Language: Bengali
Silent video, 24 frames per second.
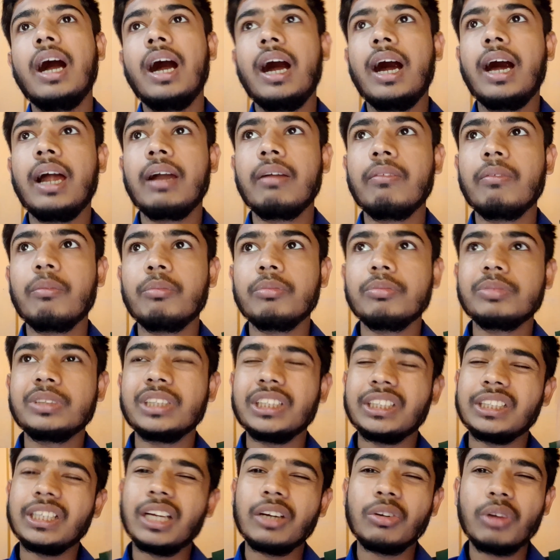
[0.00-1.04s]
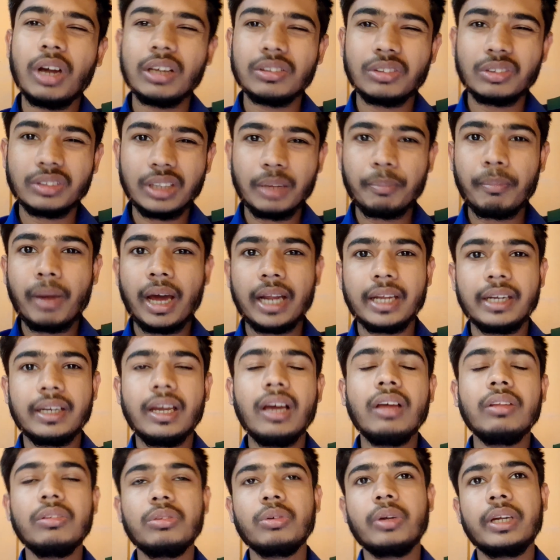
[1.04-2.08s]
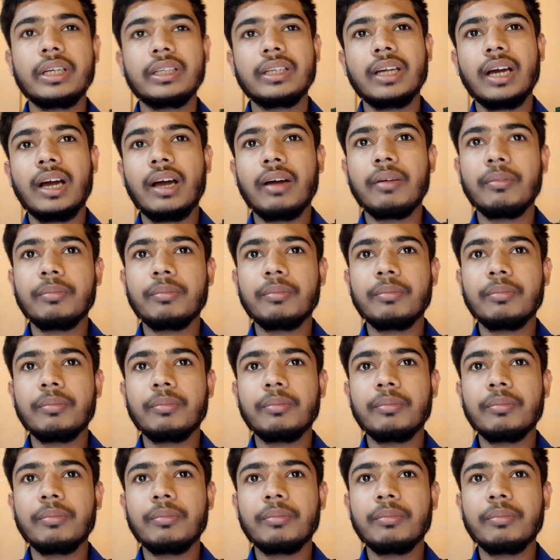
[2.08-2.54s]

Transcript: আর শিশিরাঙ্ক আর্দ্রতা পাই না তো একটা